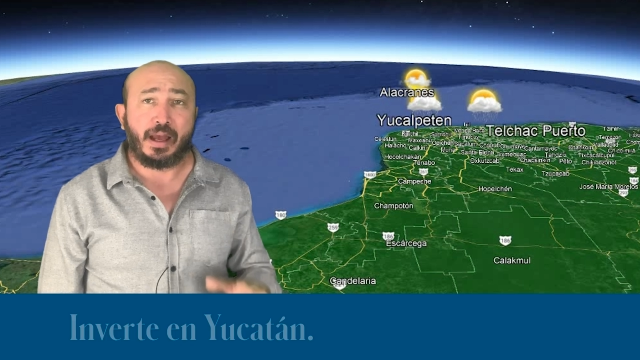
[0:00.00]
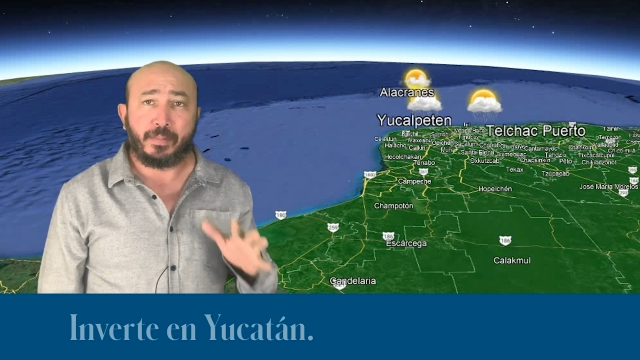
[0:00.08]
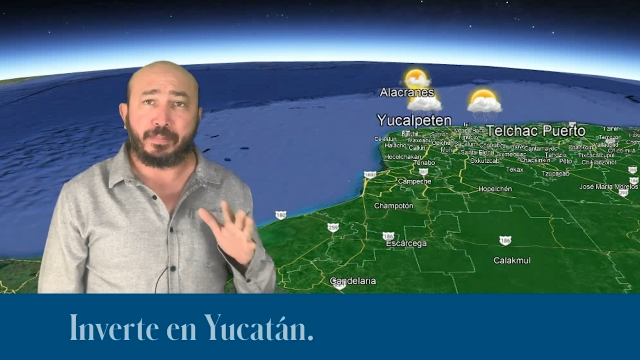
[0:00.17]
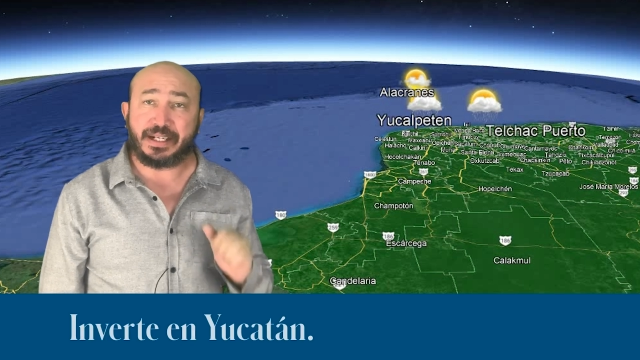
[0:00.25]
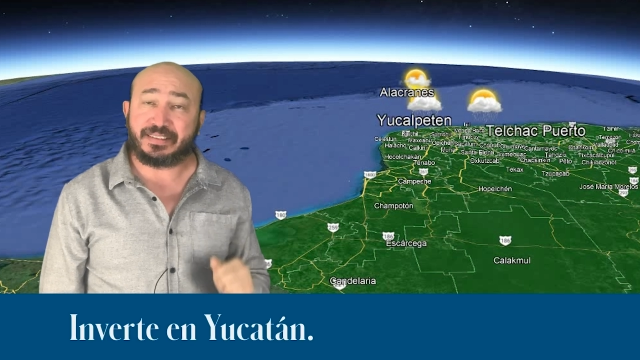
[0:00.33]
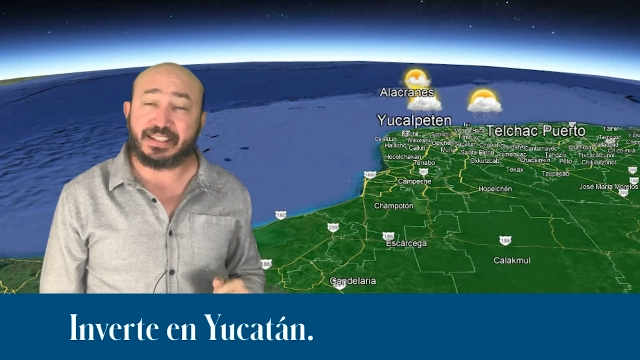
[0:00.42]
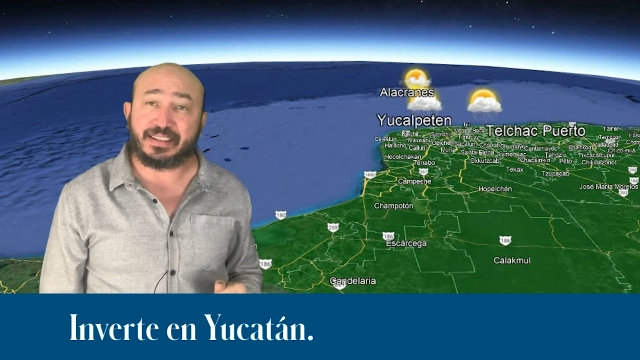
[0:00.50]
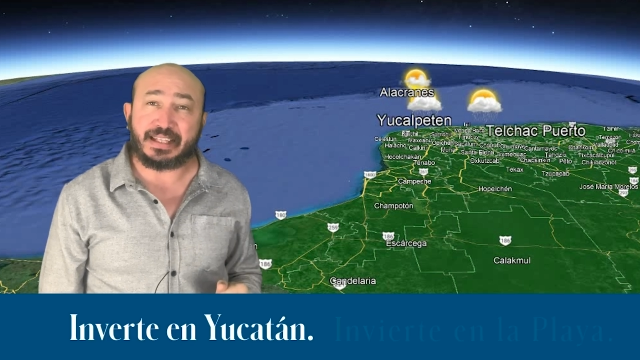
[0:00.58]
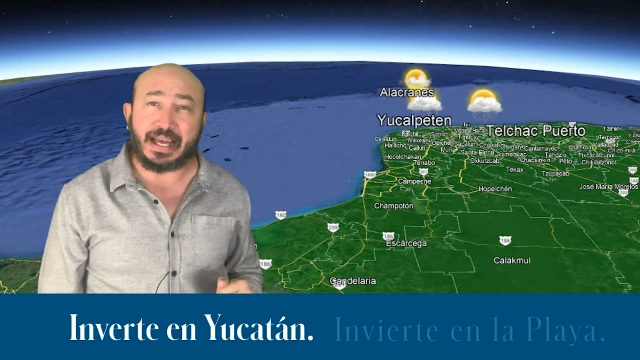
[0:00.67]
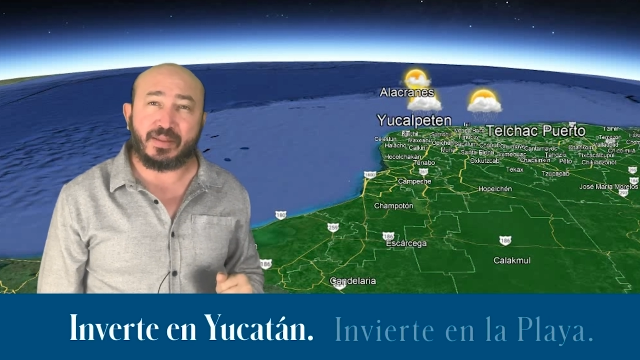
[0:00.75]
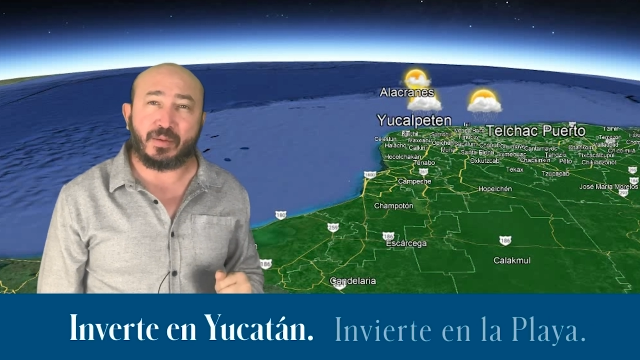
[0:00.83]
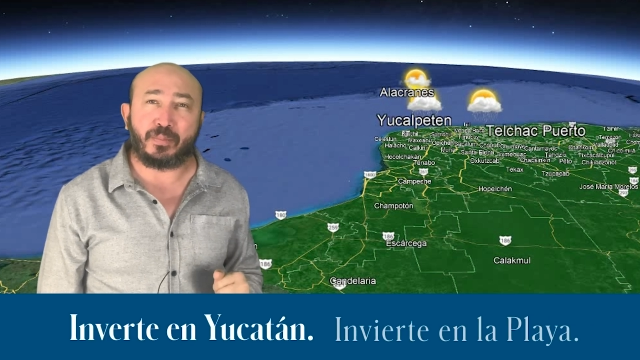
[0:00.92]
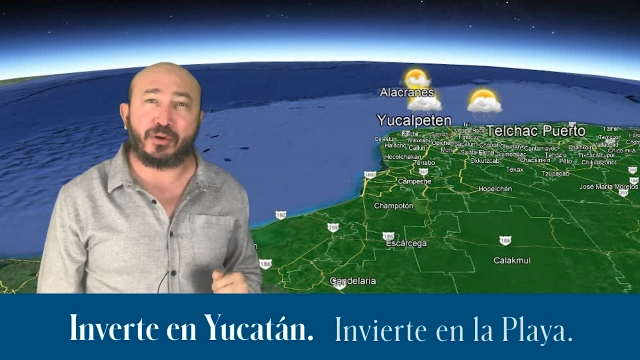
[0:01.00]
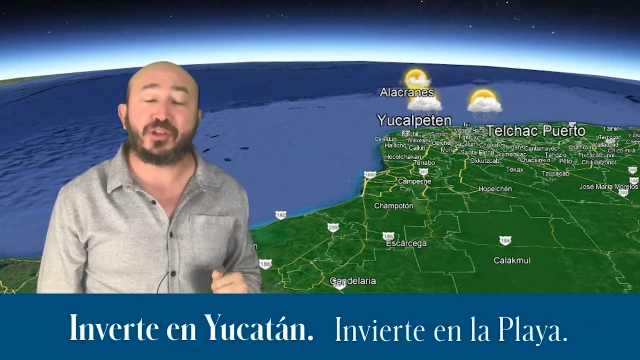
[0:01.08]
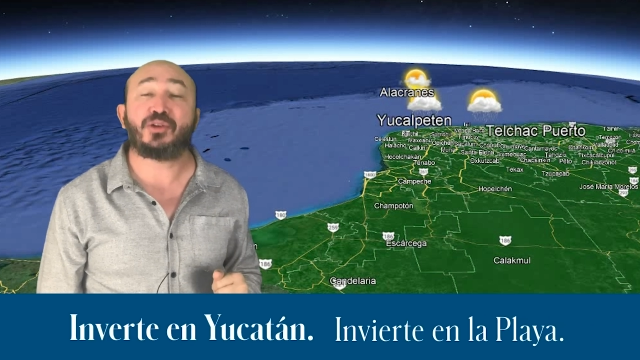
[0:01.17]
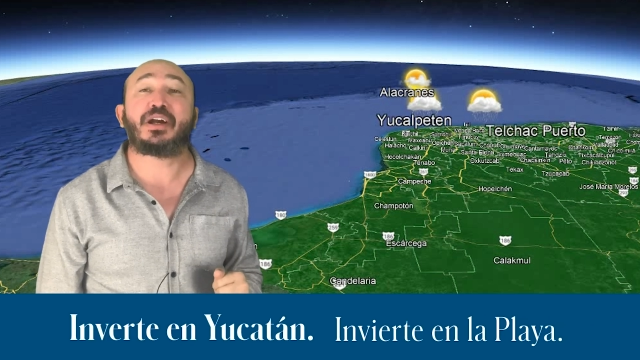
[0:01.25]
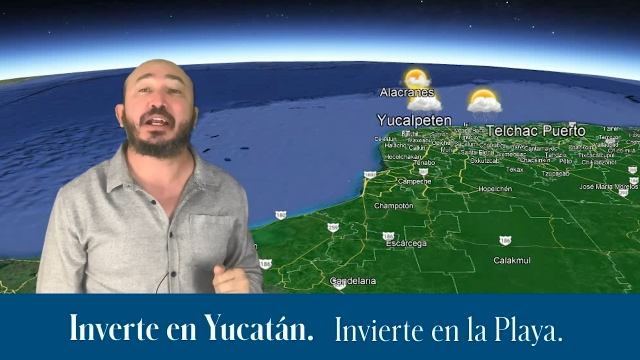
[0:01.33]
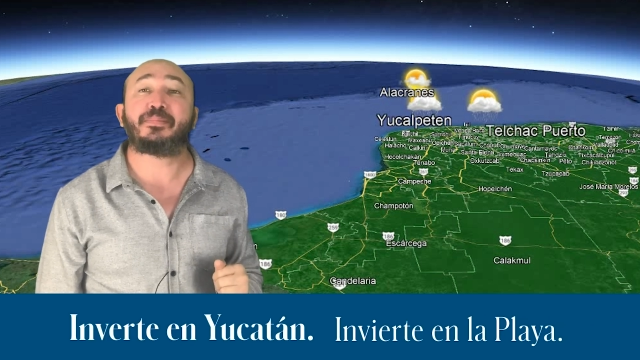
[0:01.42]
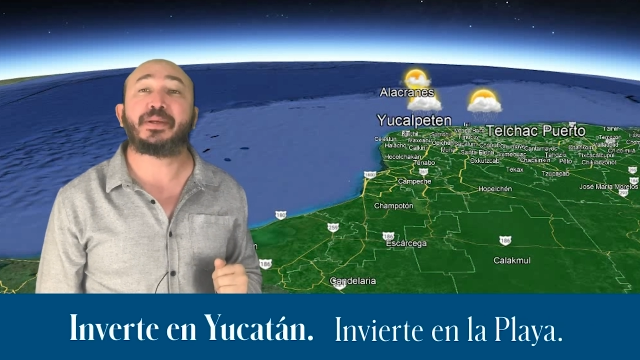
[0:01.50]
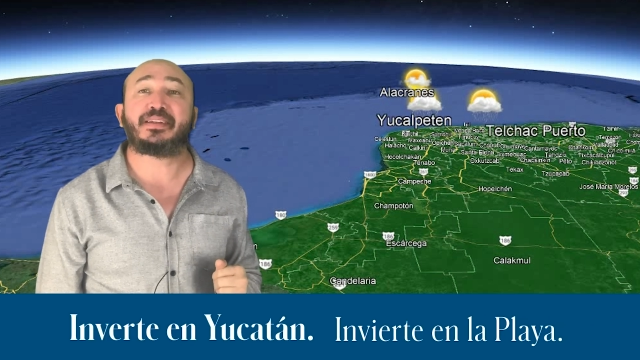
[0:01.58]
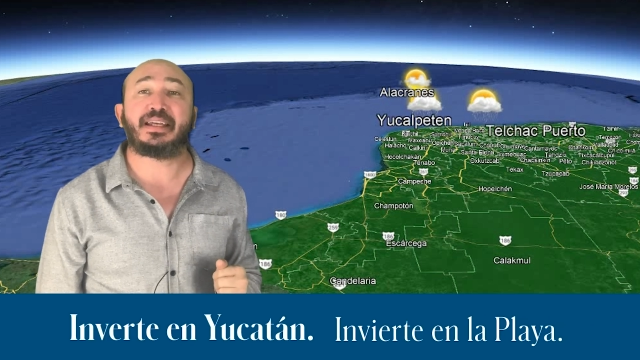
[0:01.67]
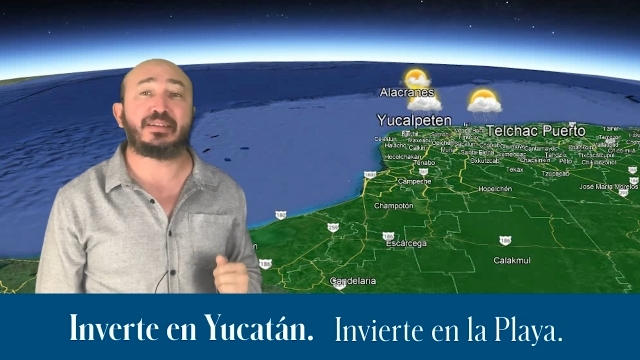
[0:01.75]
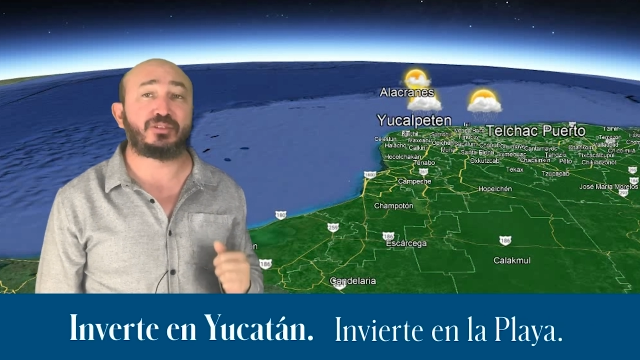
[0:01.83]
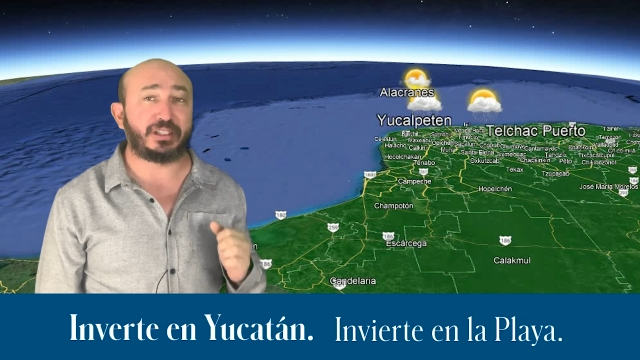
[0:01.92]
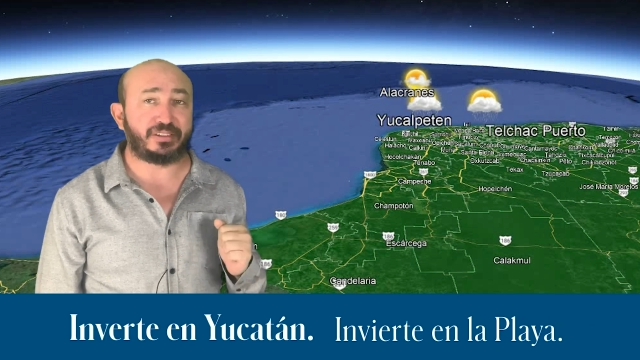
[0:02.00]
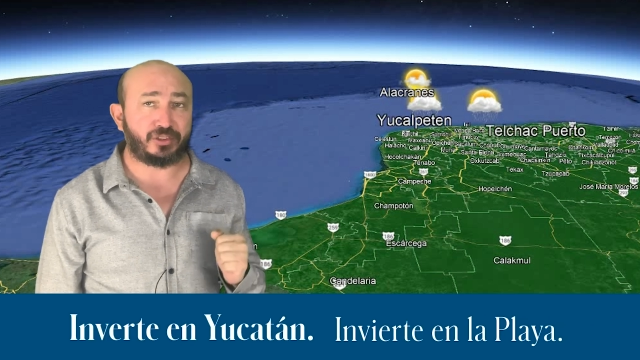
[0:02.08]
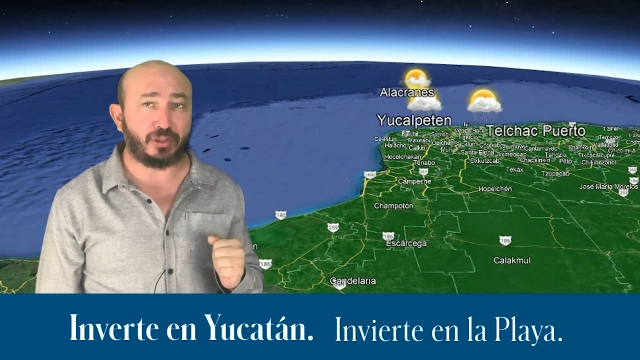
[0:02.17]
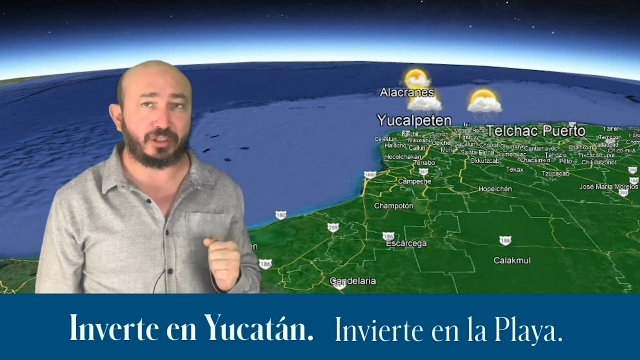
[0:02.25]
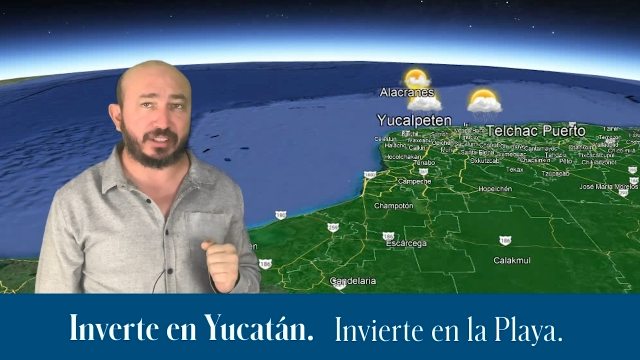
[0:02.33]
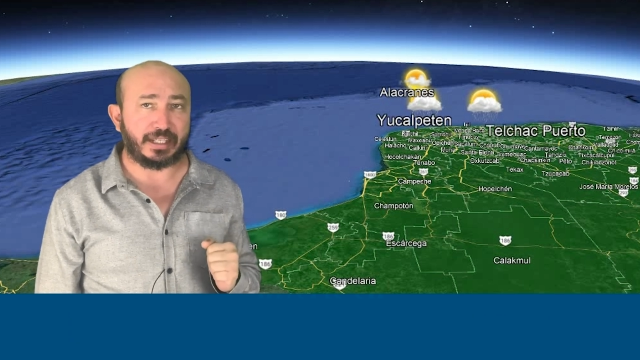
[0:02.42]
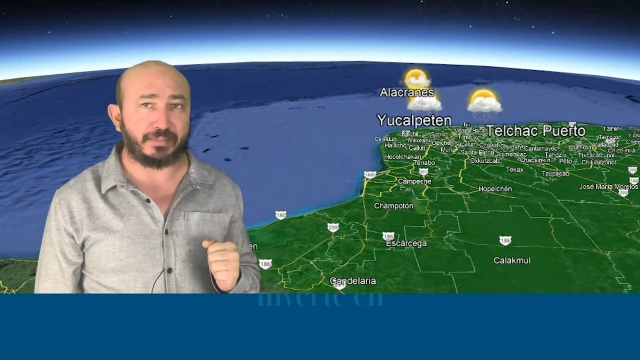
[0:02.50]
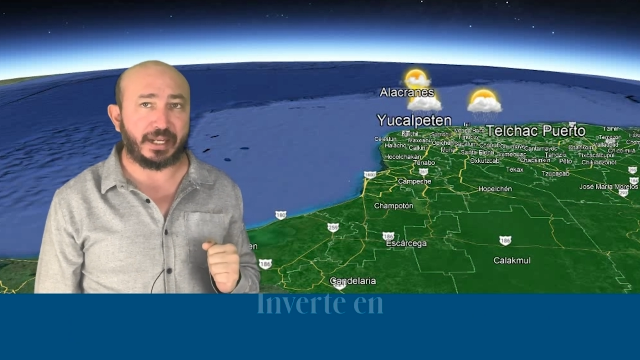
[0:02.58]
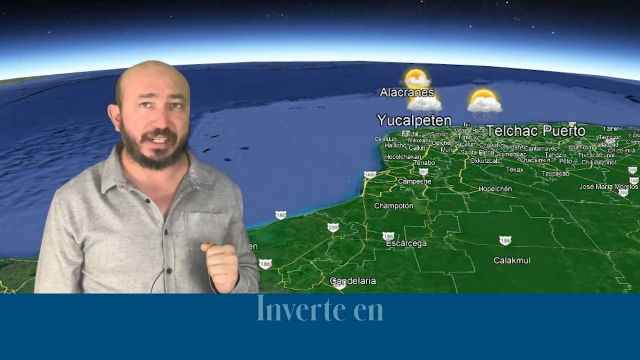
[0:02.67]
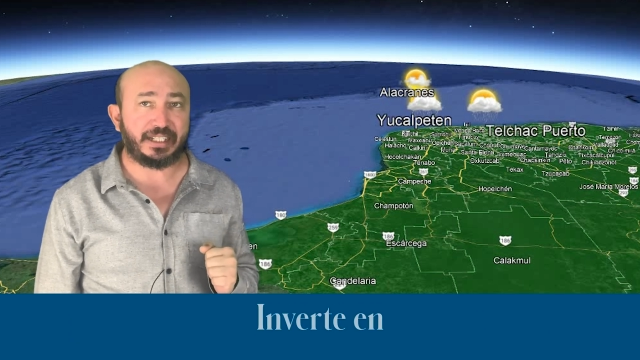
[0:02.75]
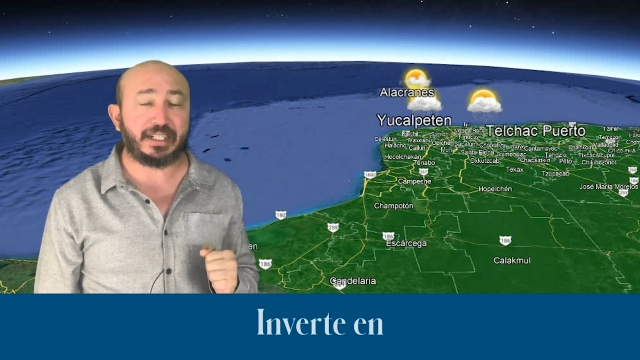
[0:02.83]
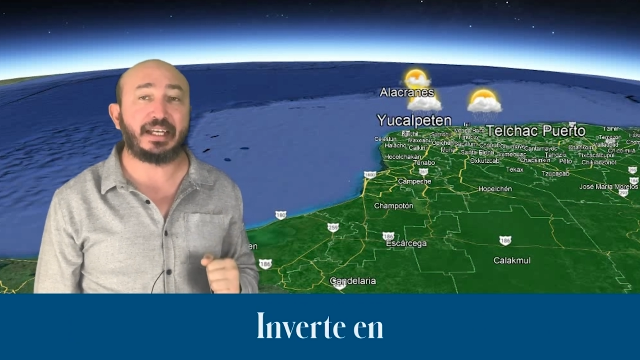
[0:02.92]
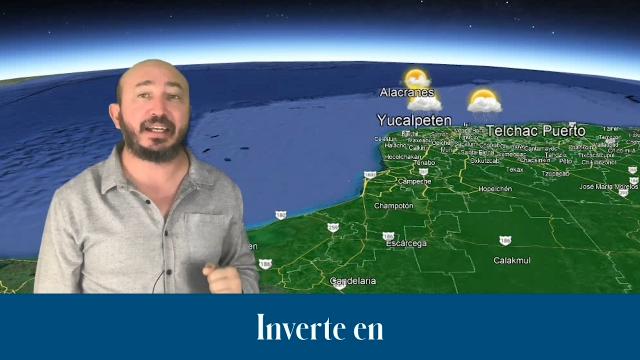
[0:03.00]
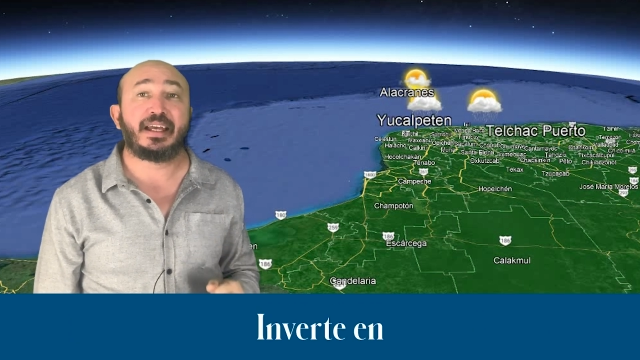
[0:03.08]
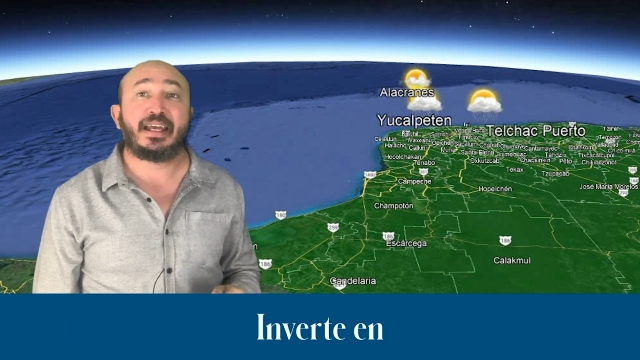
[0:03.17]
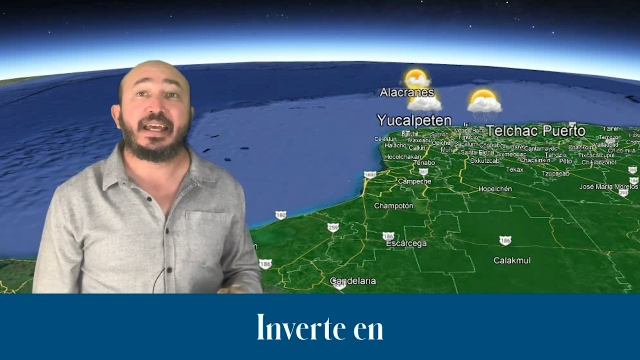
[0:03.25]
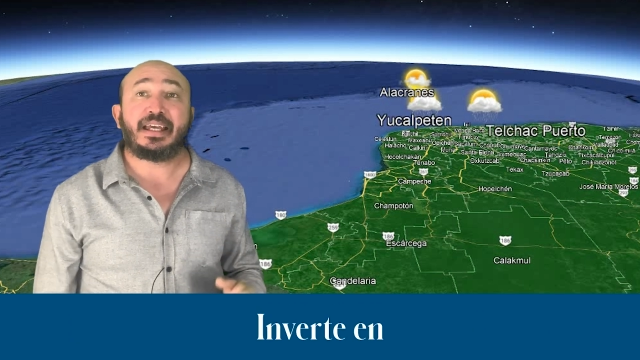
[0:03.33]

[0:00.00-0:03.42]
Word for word: presentado por Yucalpetén Resort and Marina.